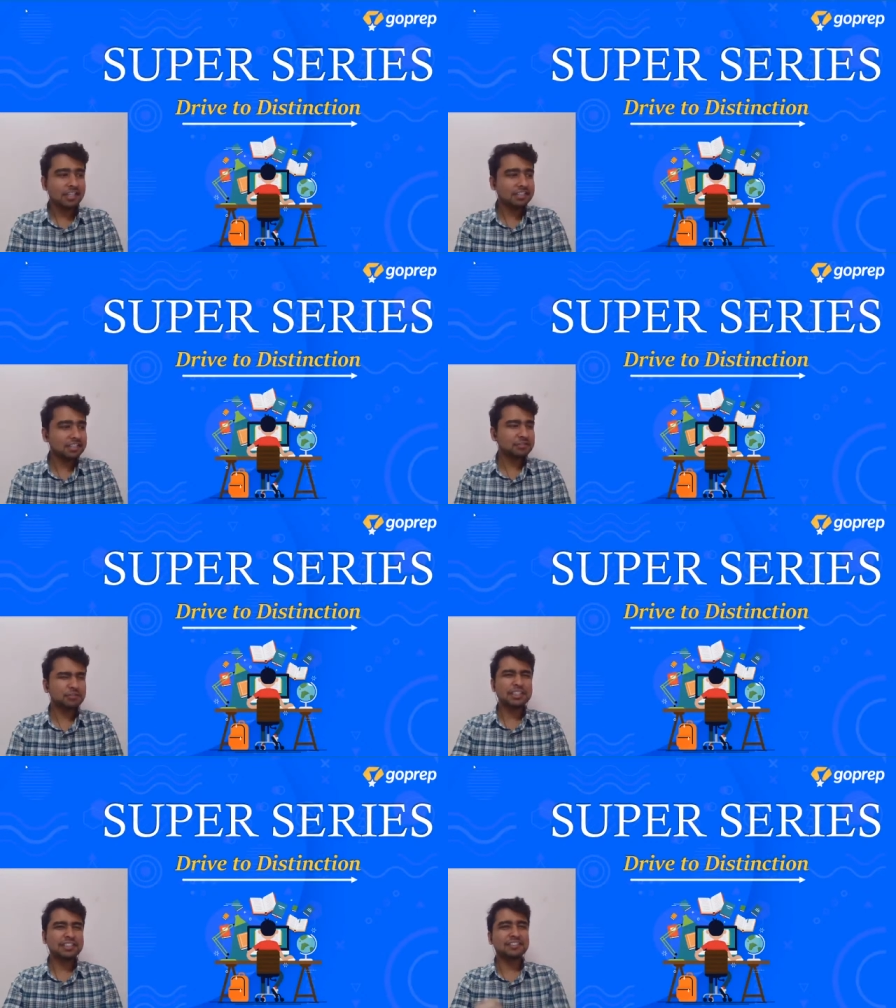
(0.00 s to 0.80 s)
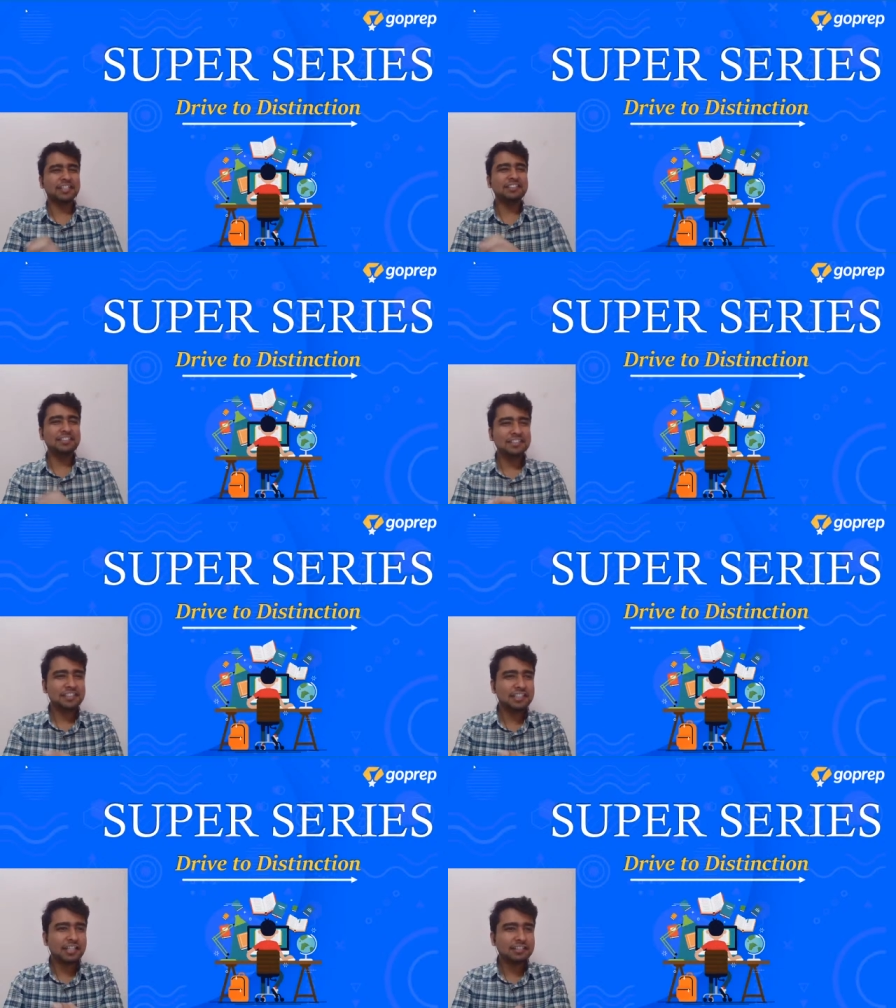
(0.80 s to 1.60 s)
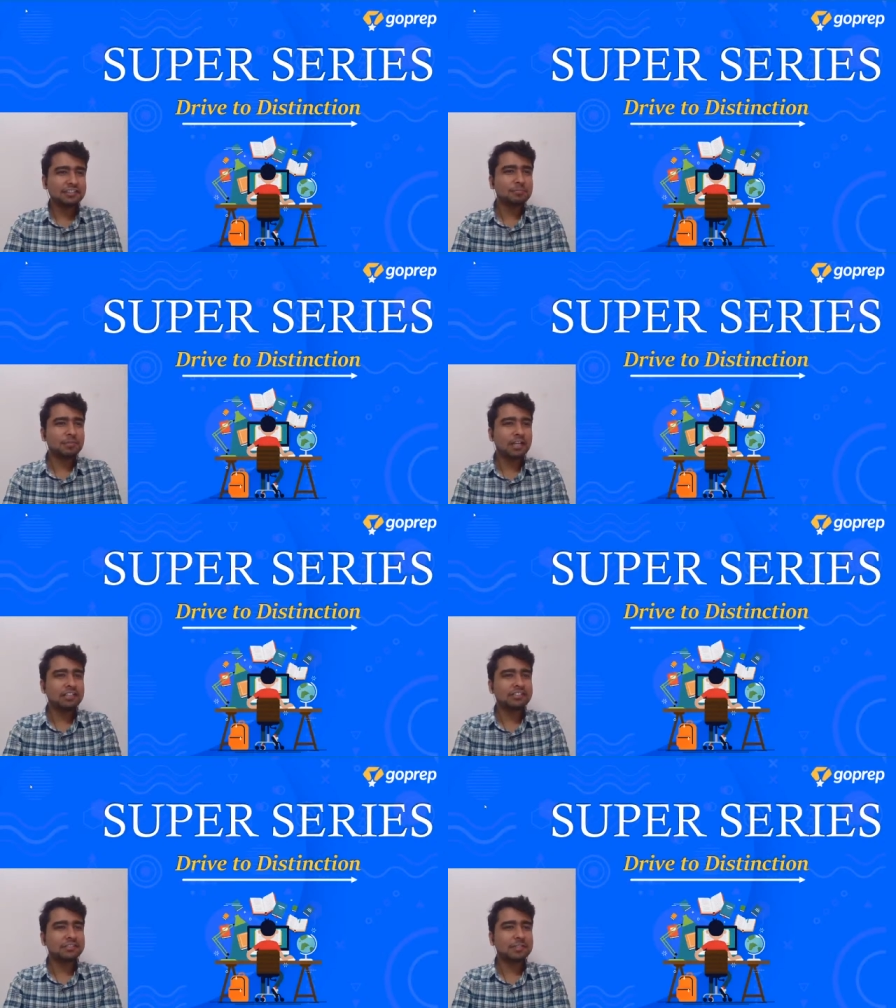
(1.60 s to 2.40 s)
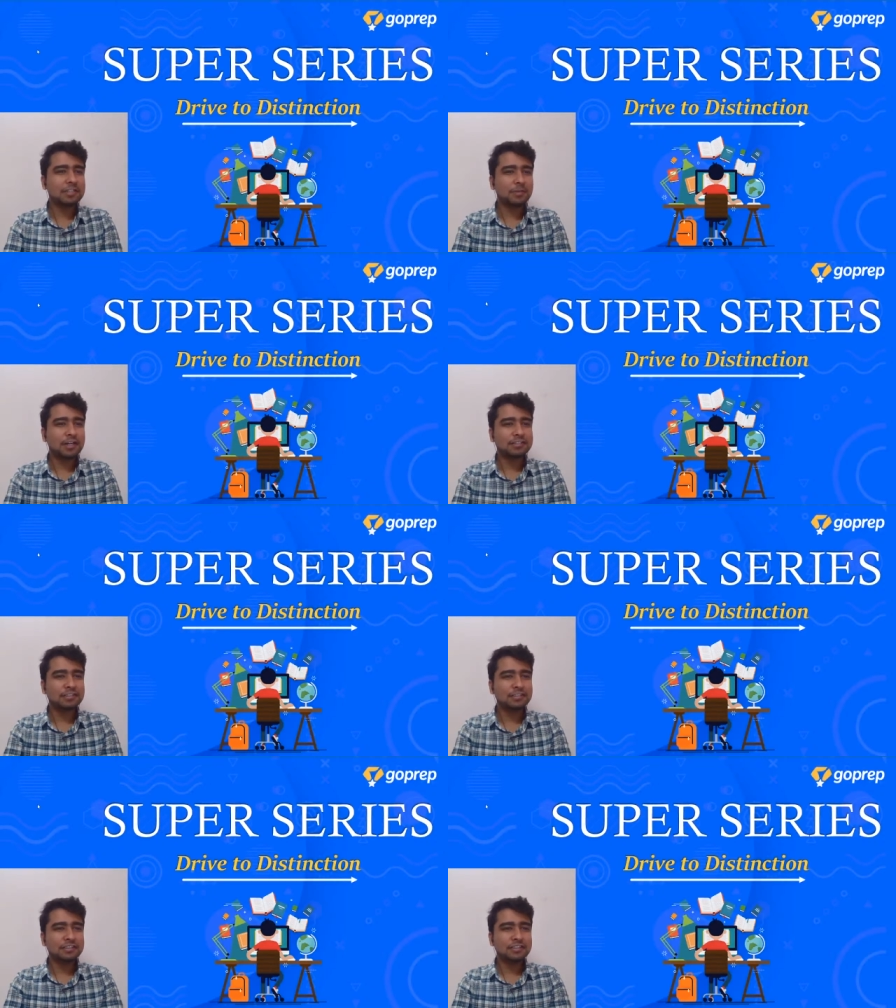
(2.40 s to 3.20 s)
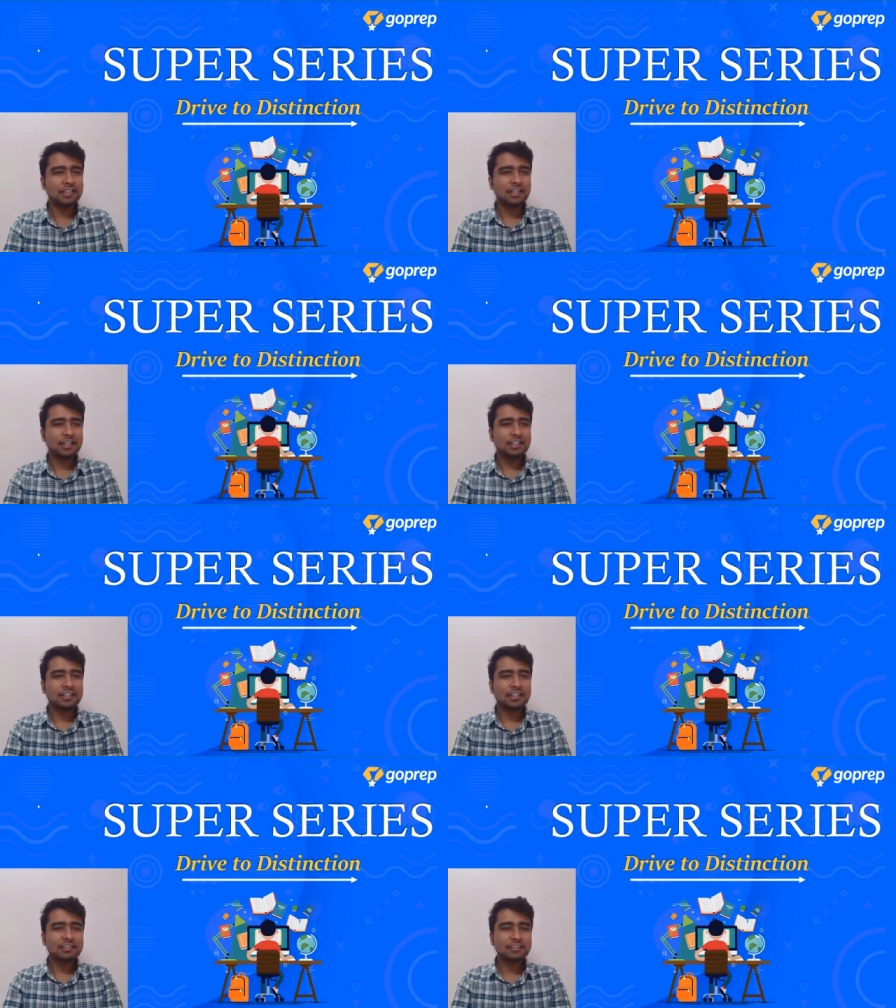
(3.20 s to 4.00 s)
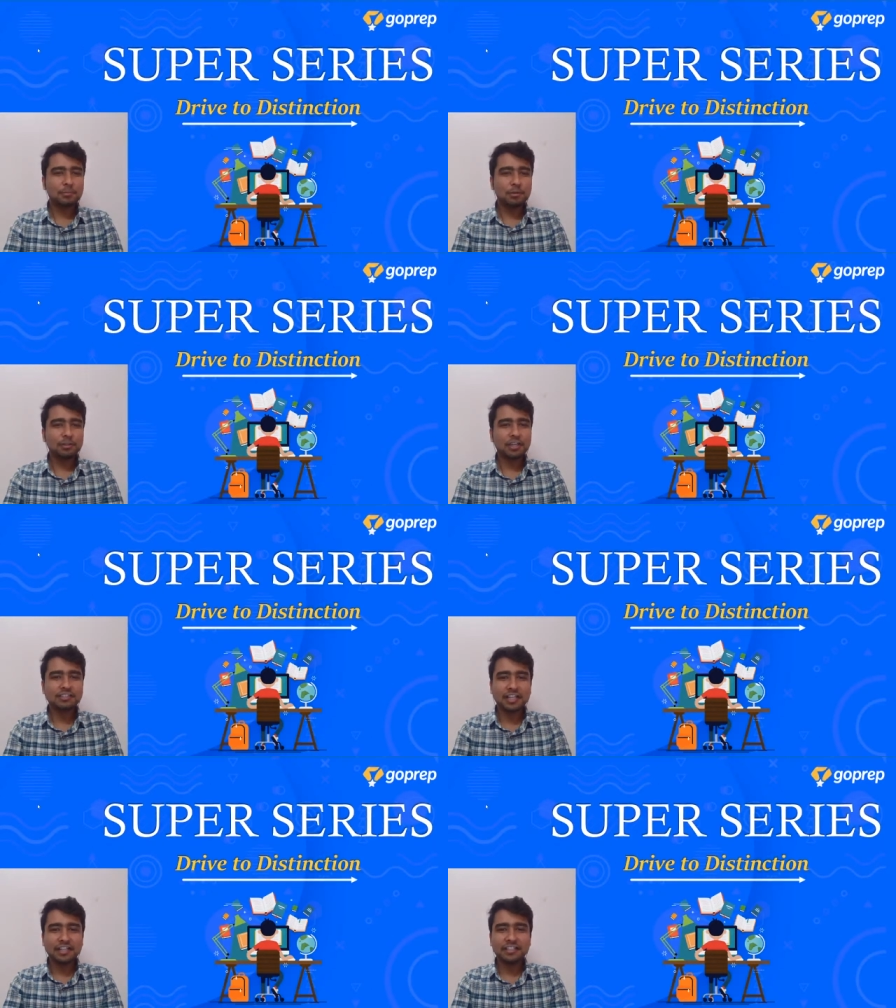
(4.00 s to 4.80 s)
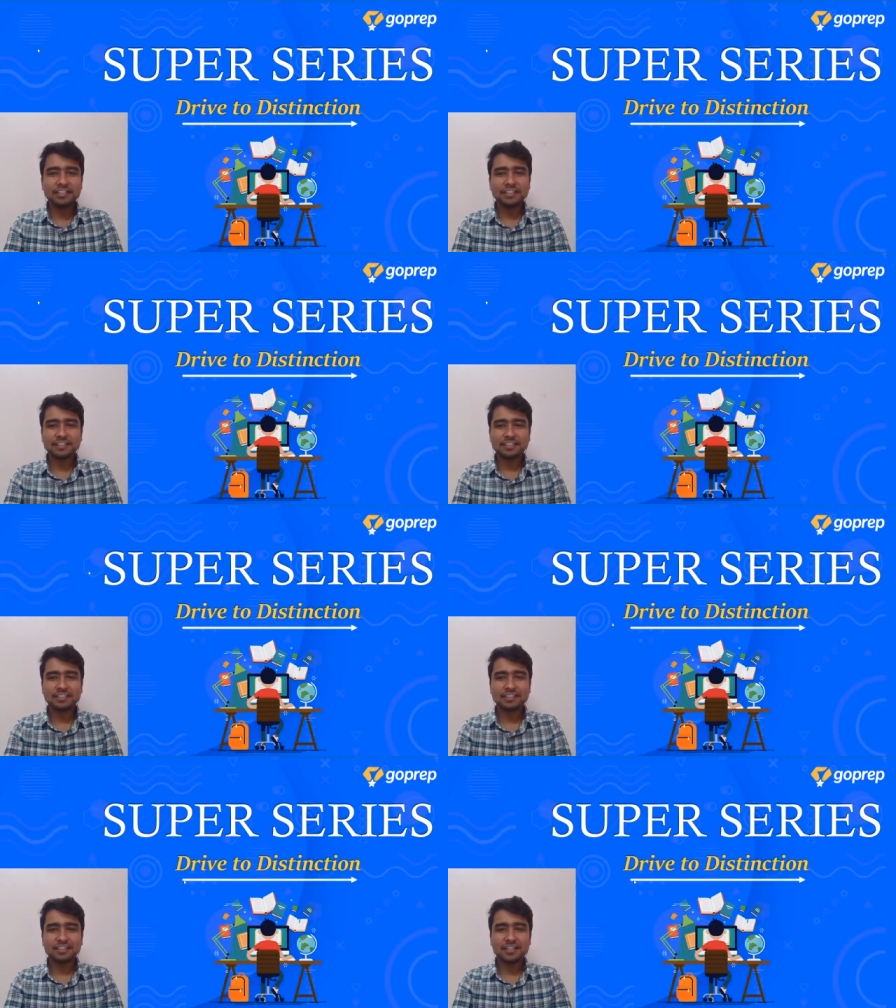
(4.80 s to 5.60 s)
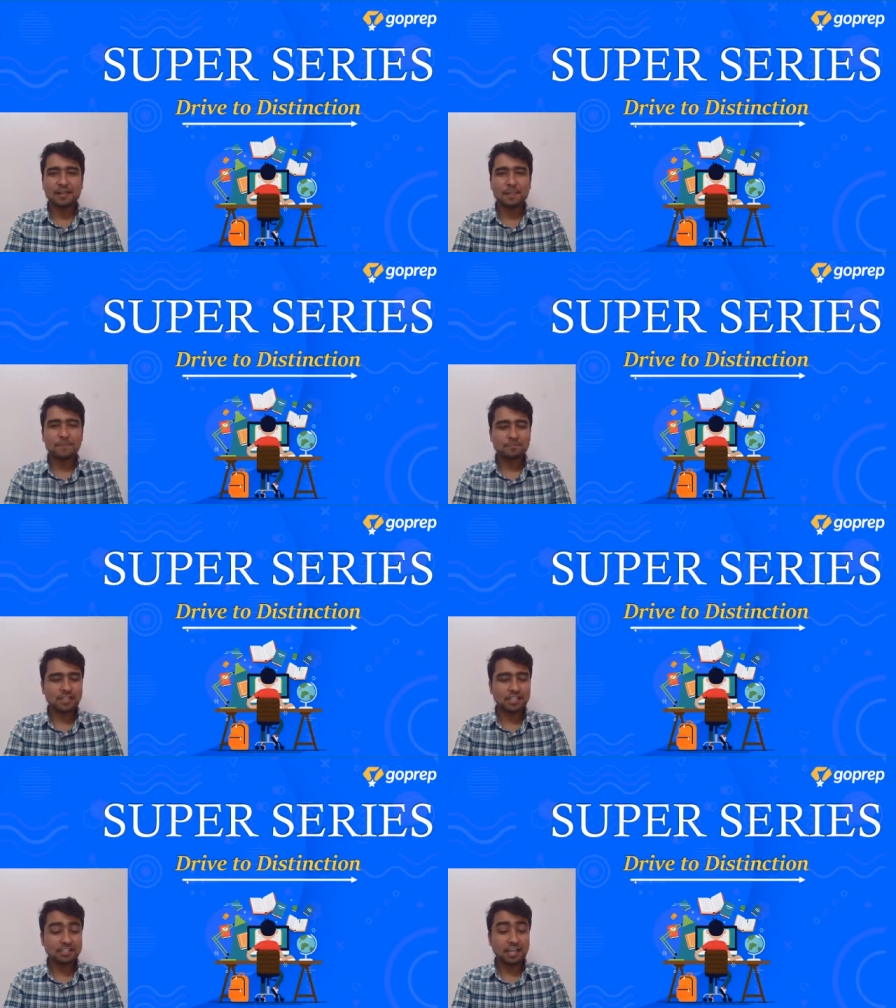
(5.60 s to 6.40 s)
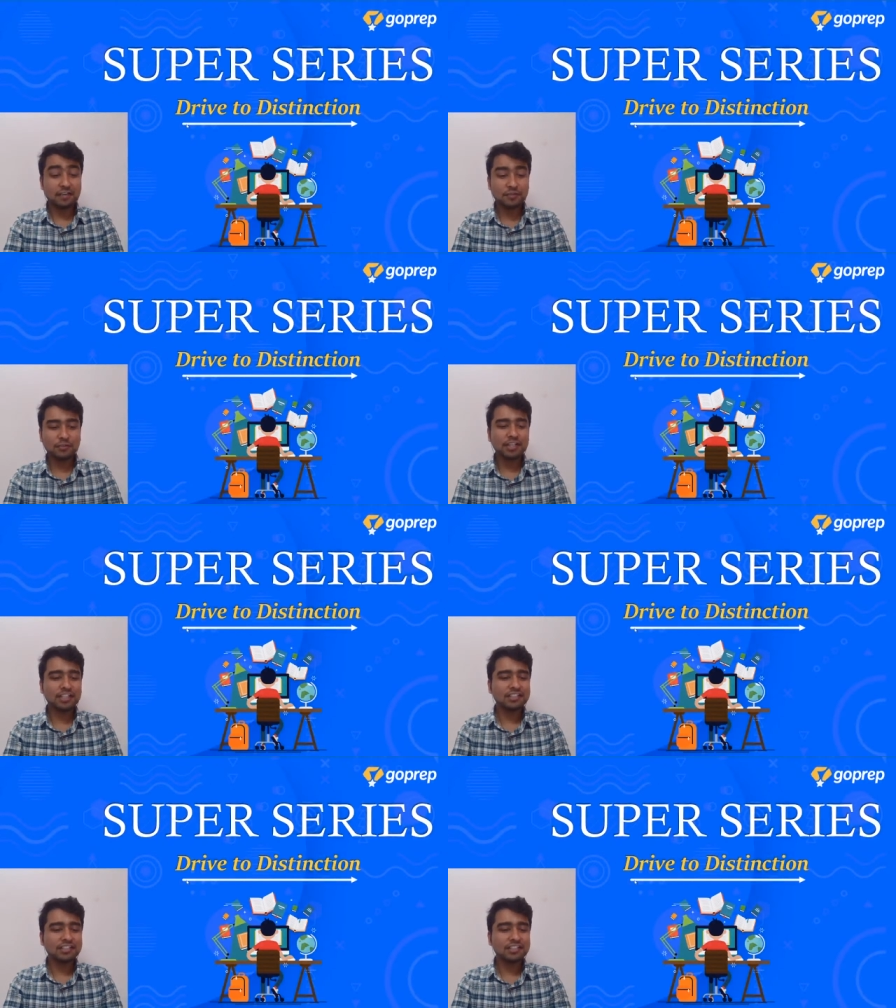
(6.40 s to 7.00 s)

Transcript: इज एवरीवन एक्साइटेड कि क्या सरप्राइज है हमारे पास क्या सब लोग एक्साइटेड हैं इज एवरीवन